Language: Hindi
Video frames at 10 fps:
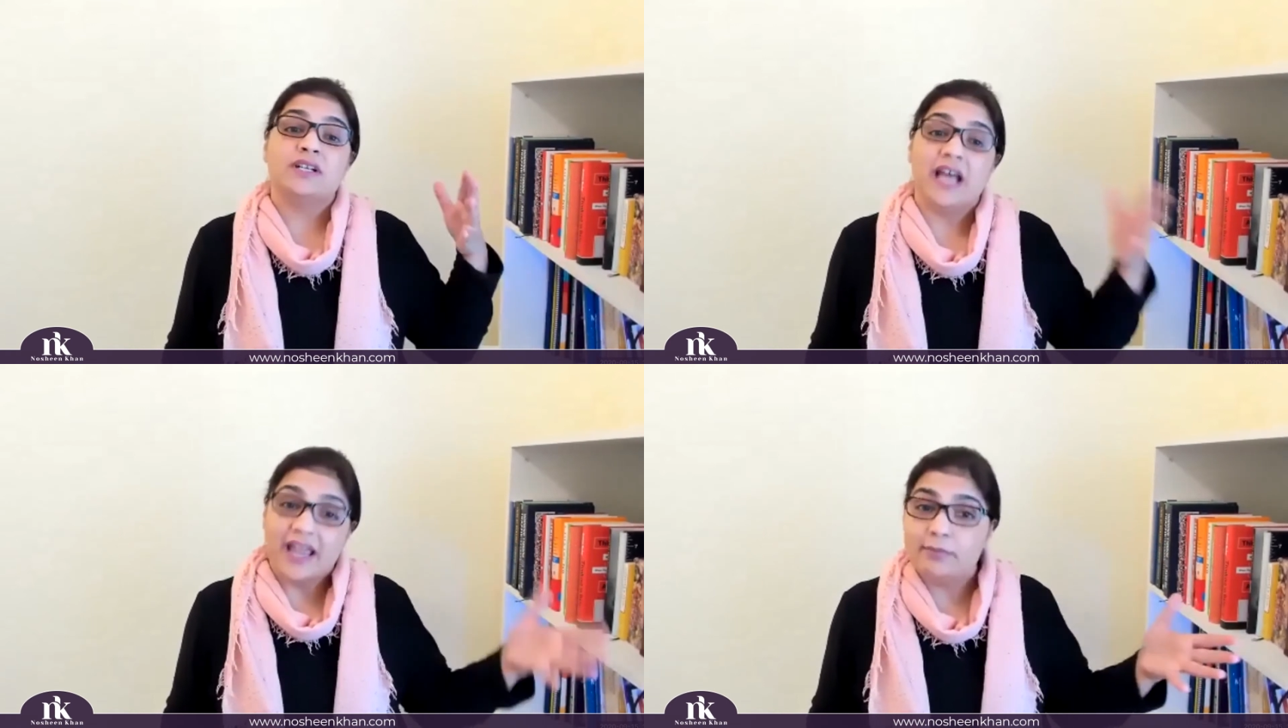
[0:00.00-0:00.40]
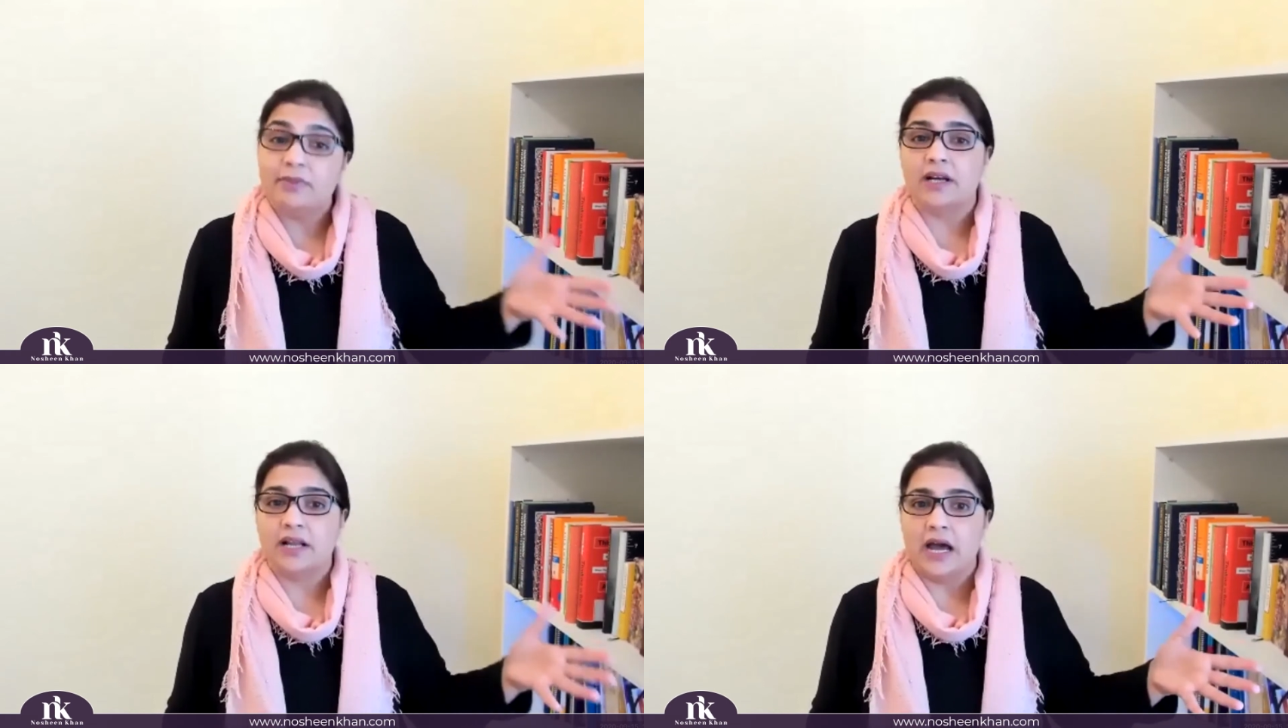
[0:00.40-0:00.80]
टाइम
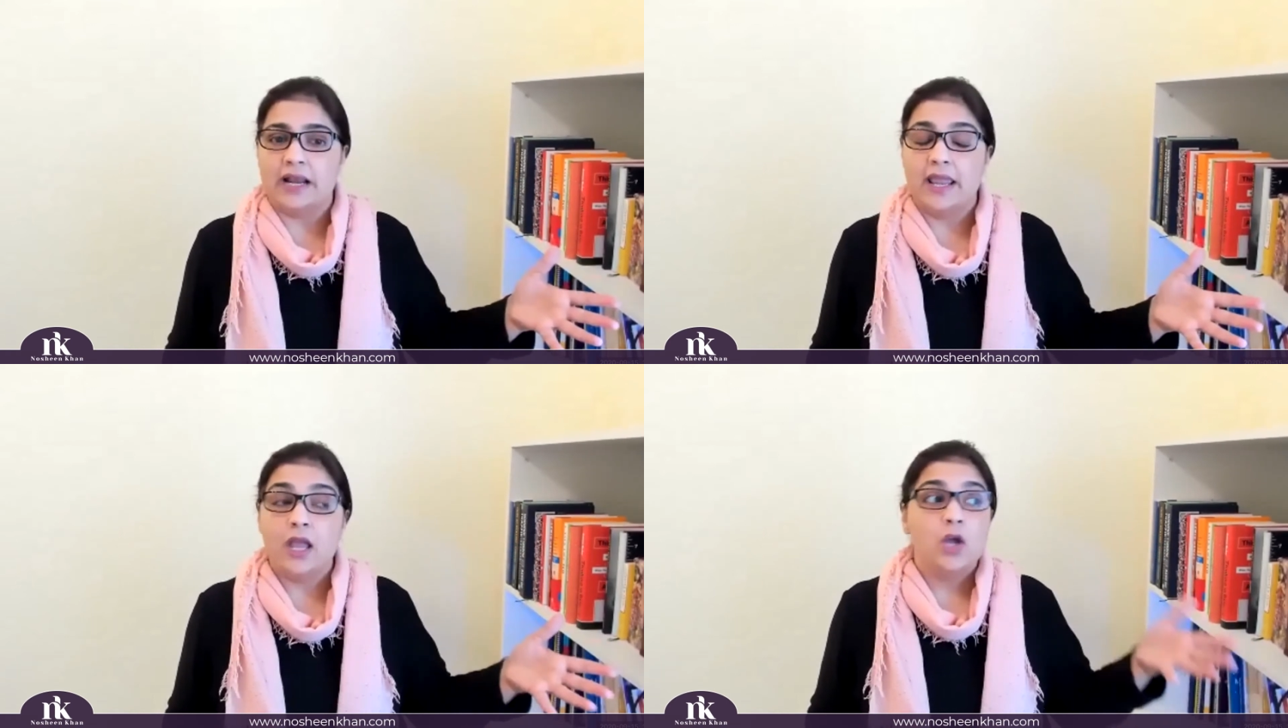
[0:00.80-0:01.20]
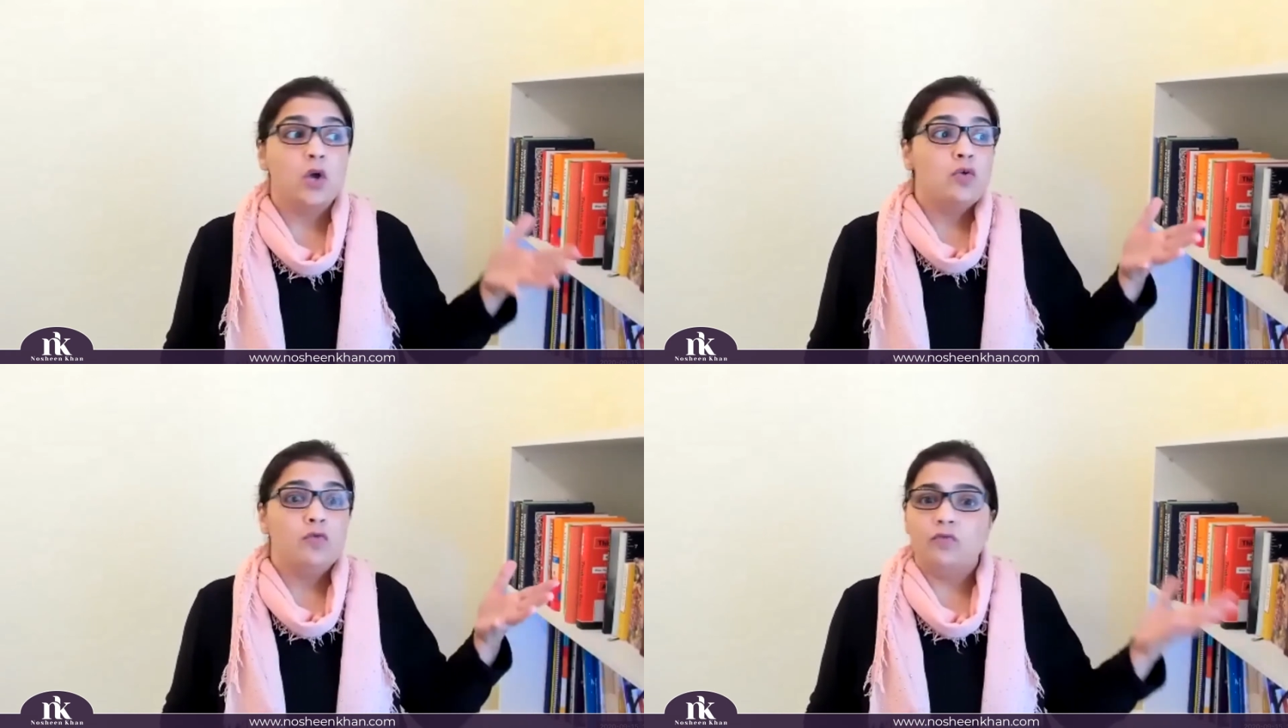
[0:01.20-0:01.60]
दरकार है
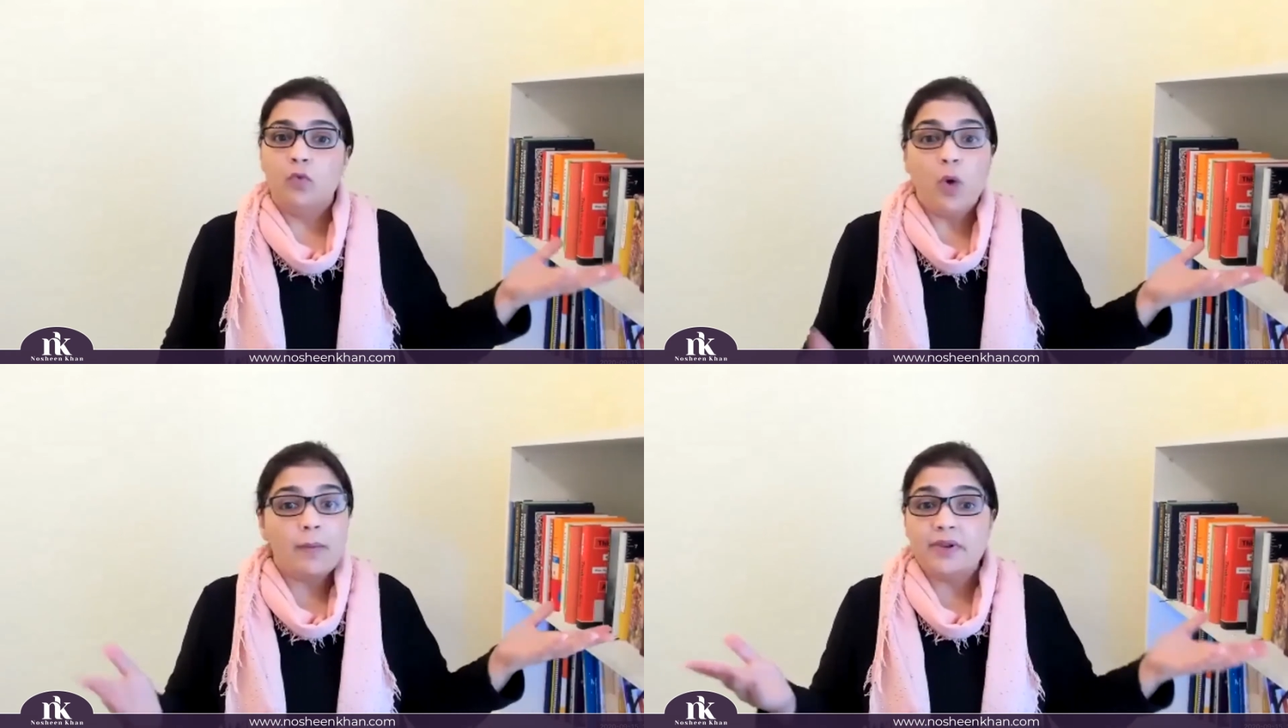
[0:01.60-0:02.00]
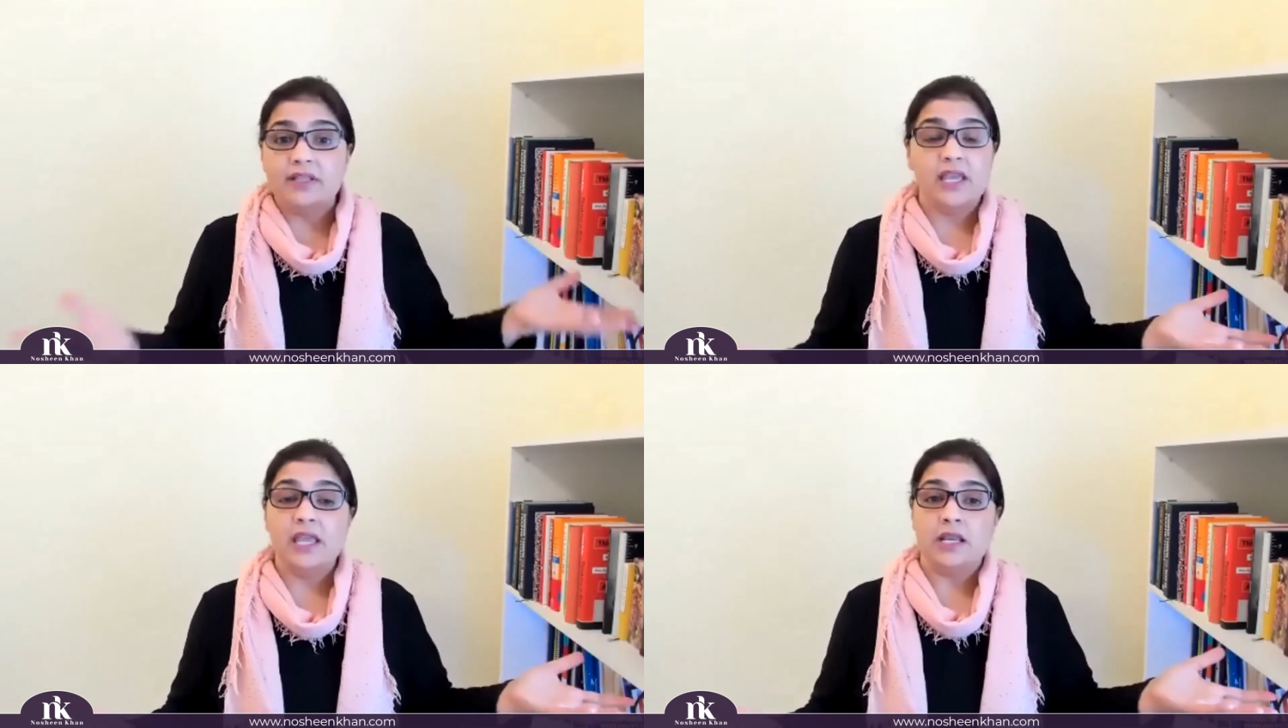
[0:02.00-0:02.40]
वो आपने
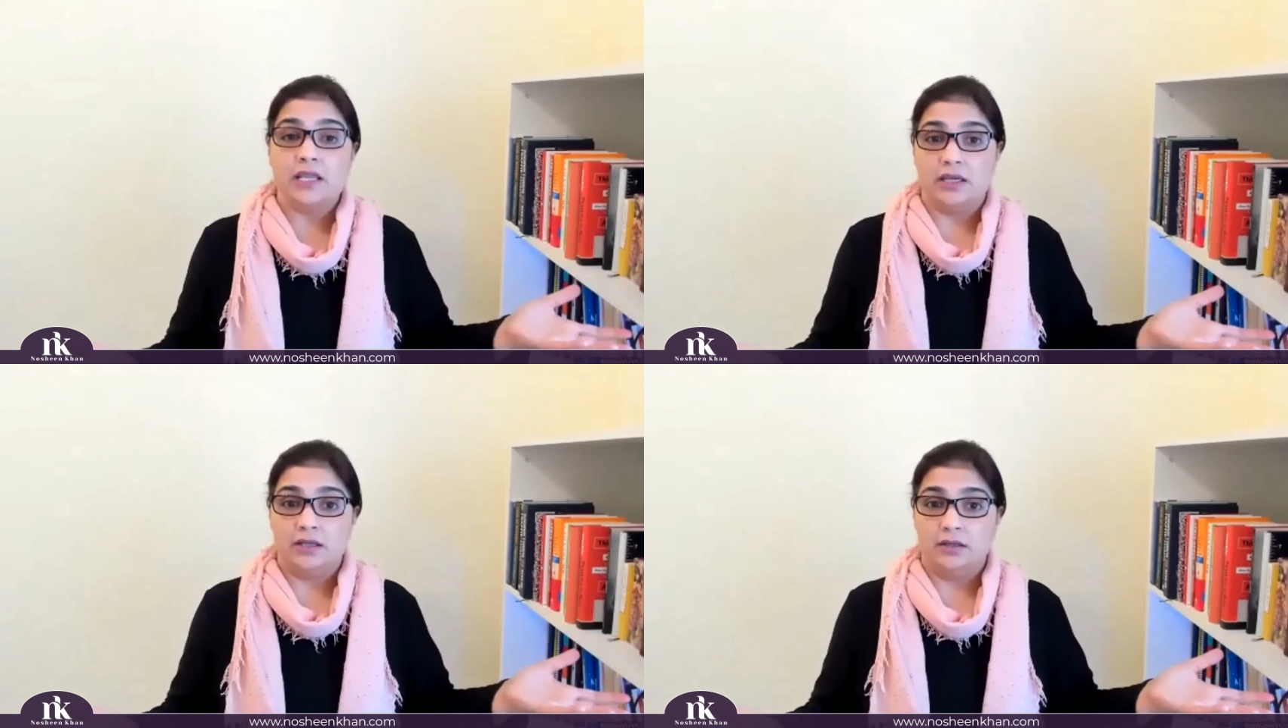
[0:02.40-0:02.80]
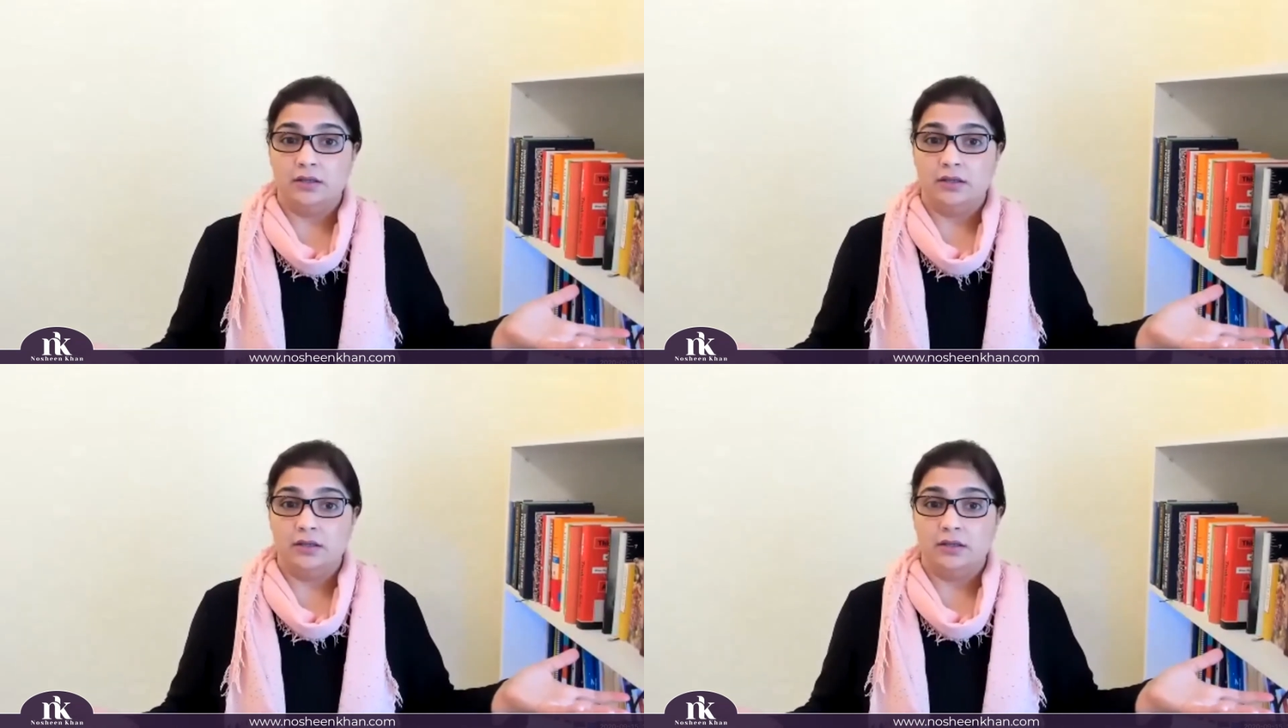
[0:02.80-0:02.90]
दिया ही नहीं है